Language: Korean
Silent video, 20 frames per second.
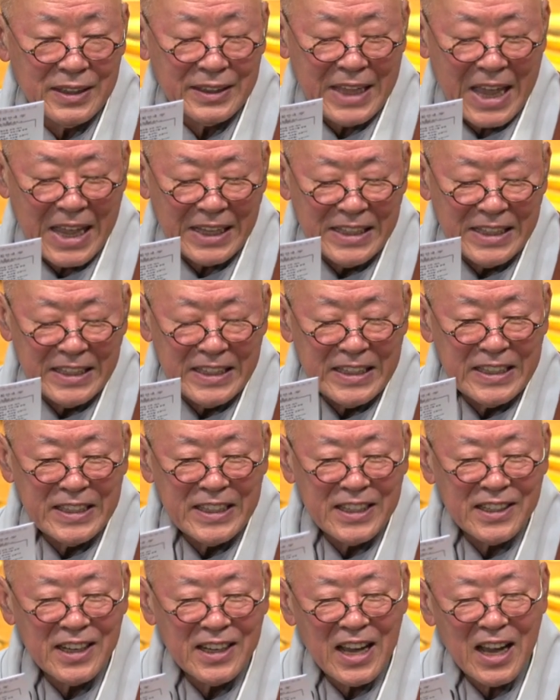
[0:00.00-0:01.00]

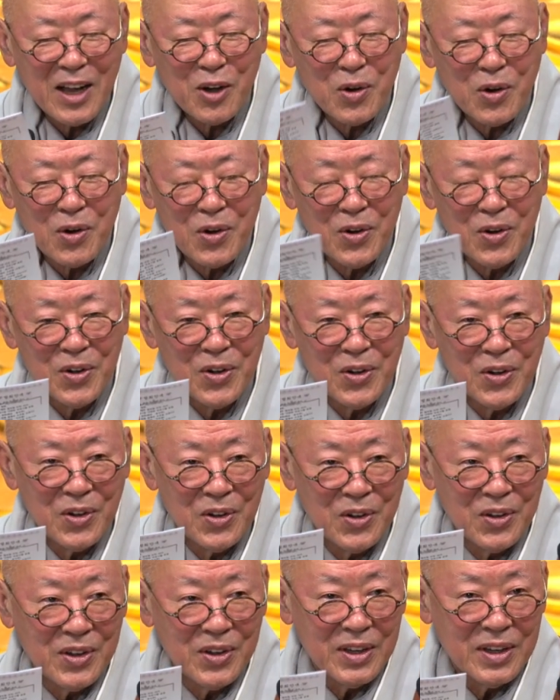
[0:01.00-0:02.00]
단정하고
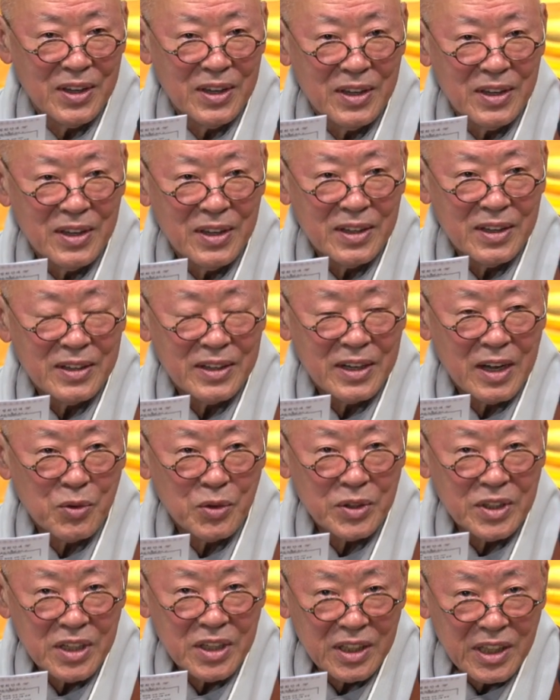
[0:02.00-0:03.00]

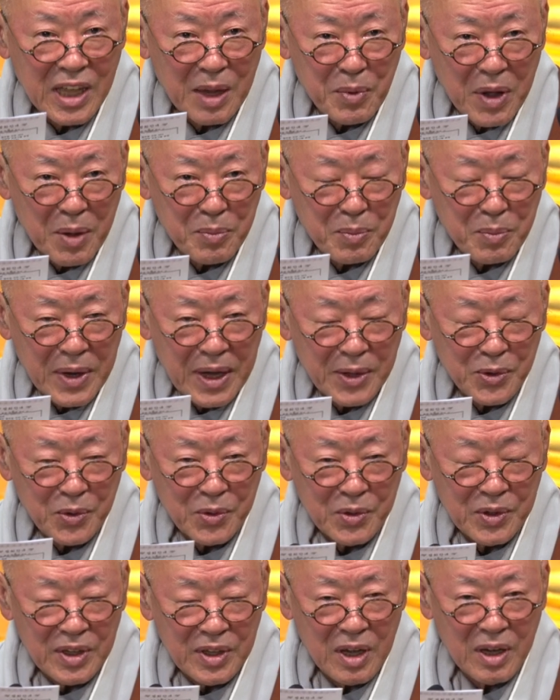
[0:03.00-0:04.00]
그리고 쳐다만
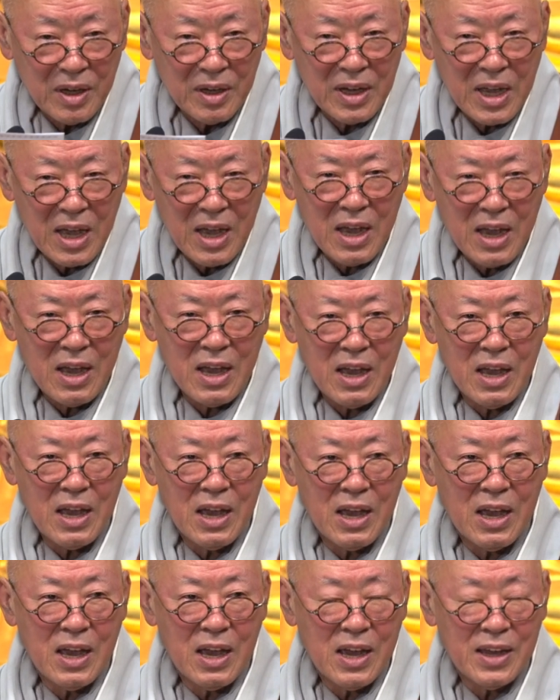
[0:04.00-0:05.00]
봐도 그냥
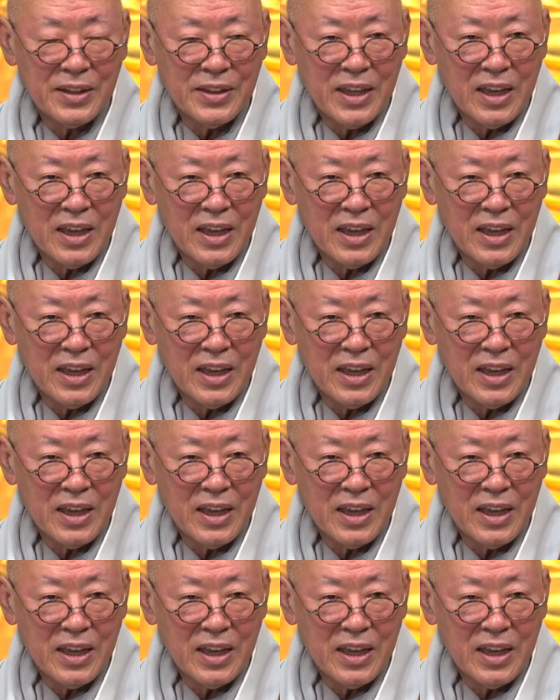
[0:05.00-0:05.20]
하,